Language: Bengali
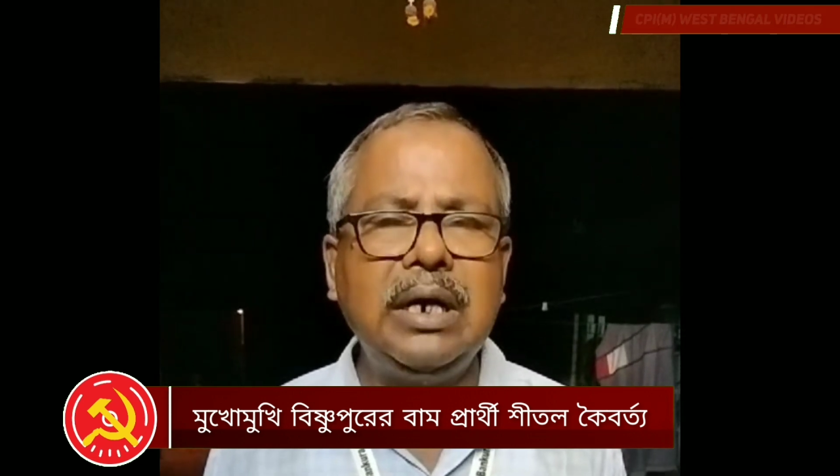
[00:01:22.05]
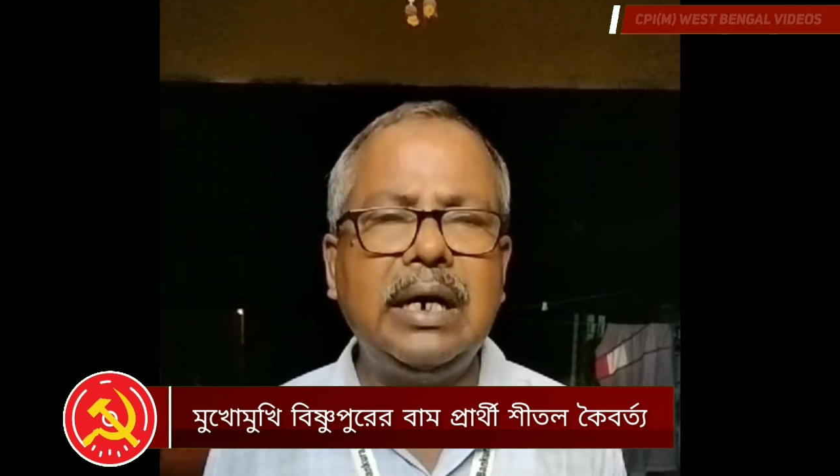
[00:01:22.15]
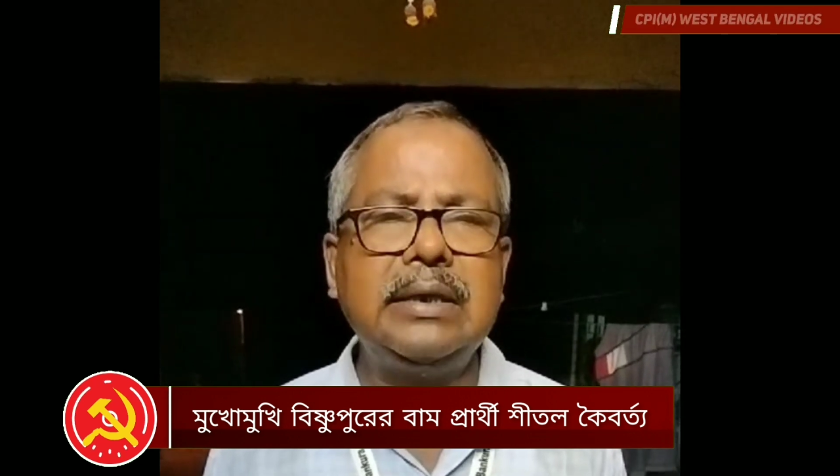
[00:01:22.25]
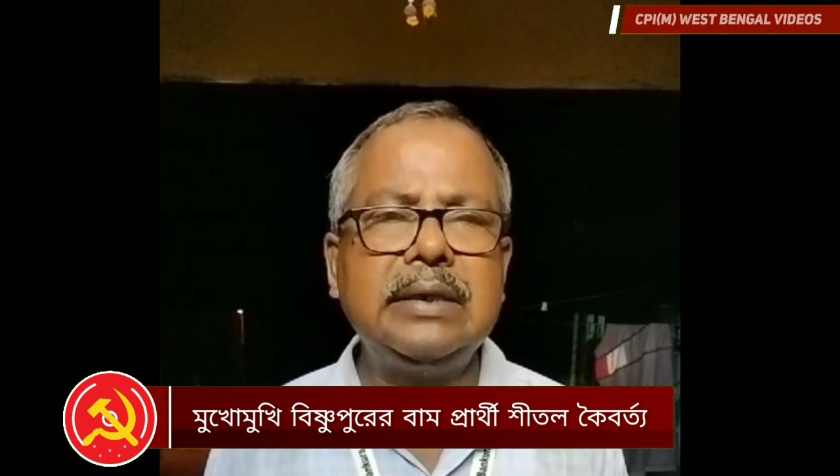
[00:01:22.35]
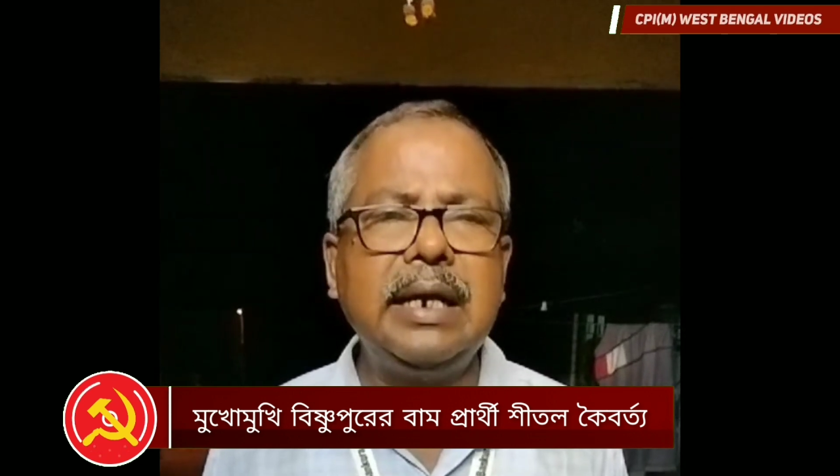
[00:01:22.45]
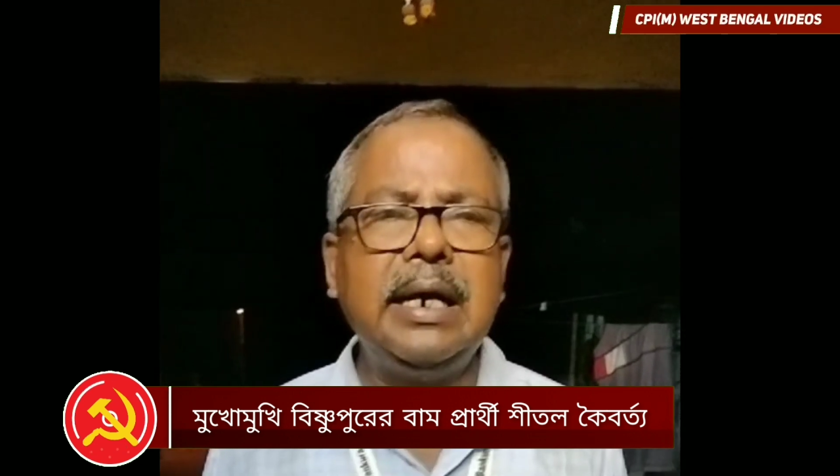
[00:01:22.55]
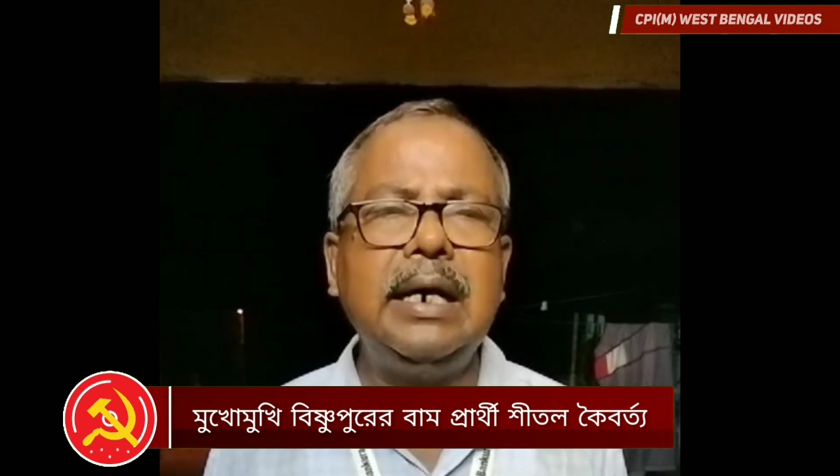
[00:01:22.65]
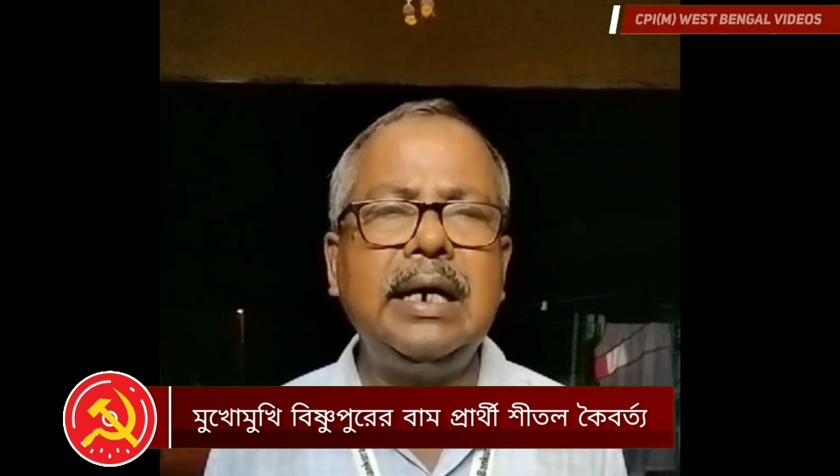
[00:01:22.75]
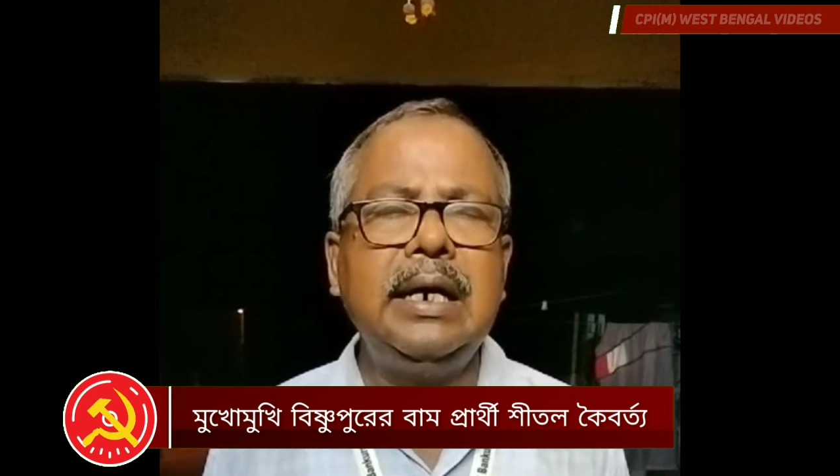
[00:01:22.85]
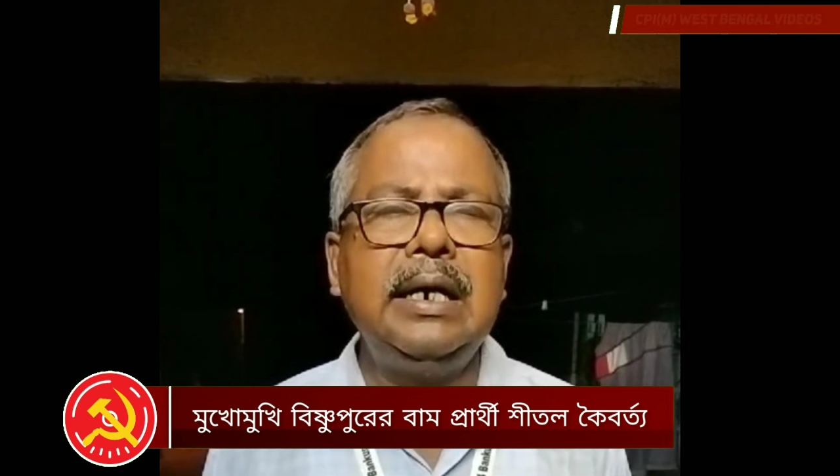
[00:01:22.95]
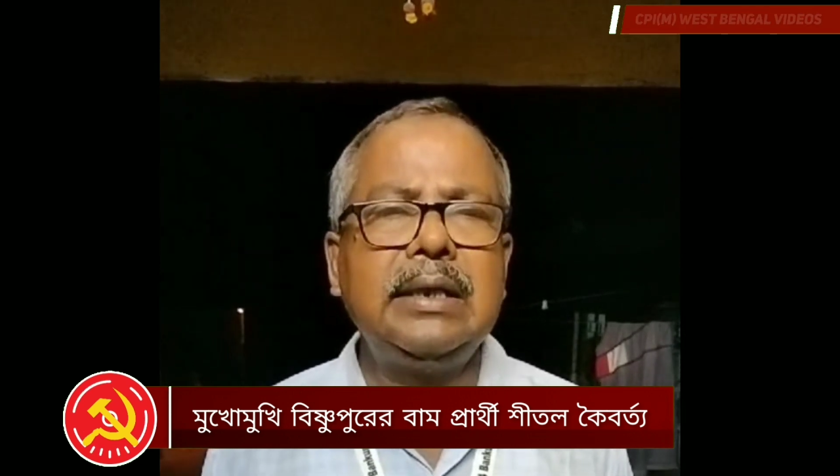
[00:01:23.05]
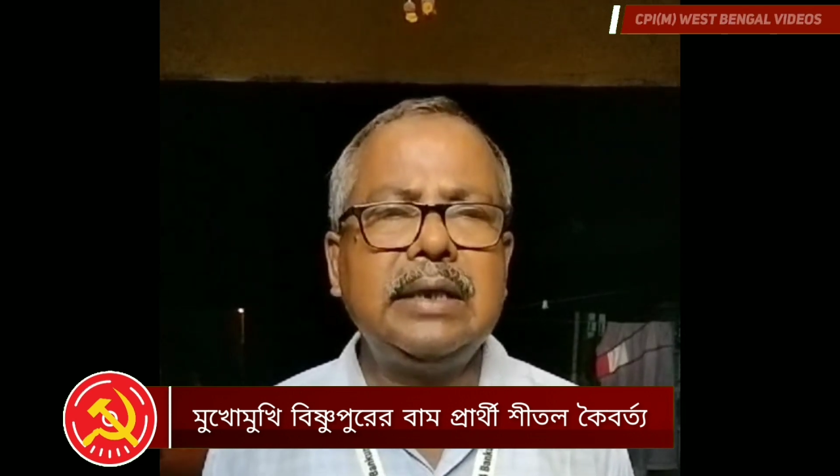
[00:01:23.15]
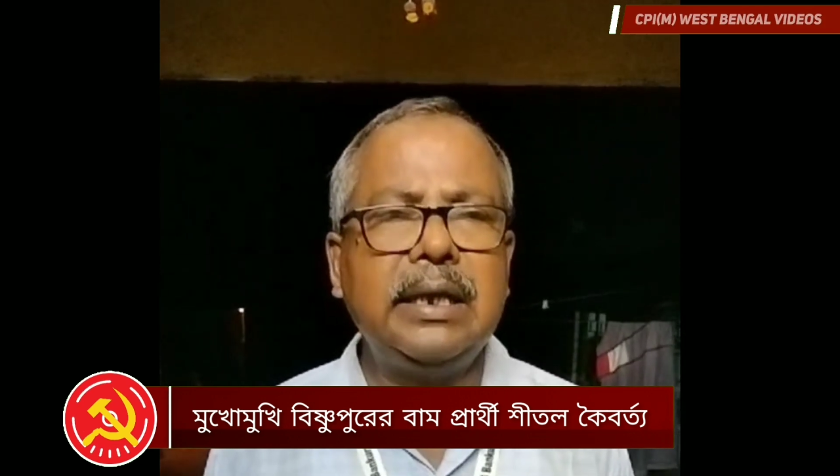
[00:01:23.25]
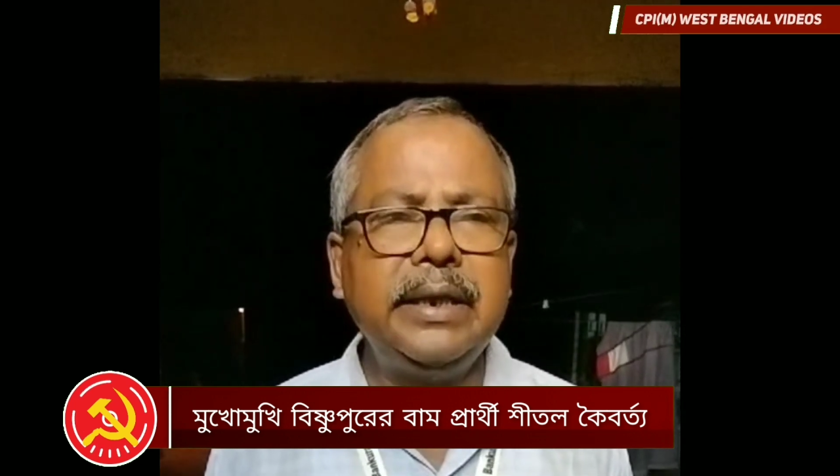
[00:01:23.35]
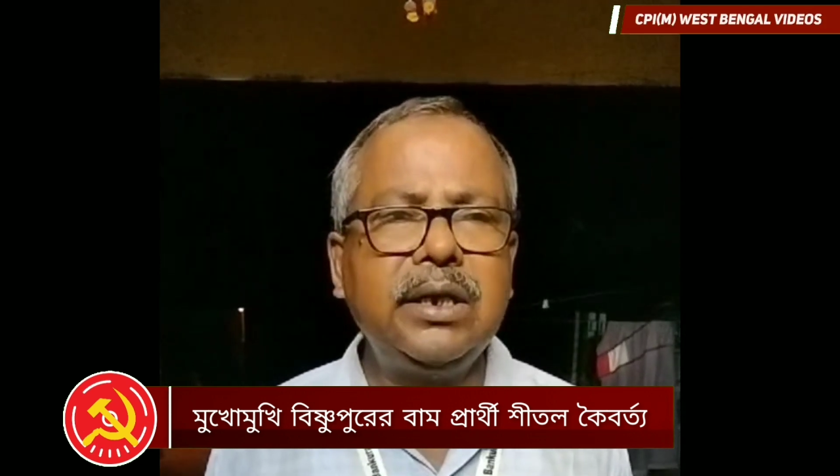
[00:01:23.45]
যারা তাদেরকেও